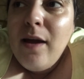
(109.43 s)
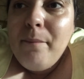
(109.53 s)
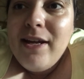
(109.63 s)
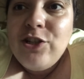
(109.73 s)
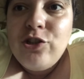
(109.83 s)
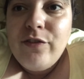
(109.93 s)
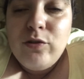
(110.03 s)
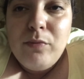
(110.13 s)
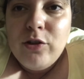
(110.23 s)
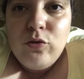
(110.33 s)
Perisic ha fatto
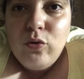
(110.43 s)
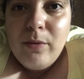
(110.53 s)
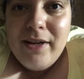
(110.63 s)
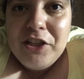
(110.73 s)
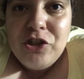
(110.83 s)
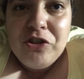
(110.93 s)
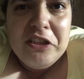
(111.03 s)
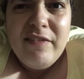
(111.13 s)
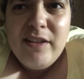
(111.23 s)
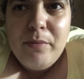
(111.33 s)
un partitone Perisic
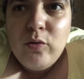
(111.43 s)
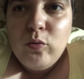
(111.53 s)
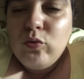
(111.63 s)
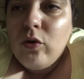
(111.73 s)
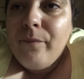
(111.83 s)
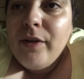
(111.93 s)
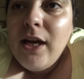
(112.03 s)
stava dappertutto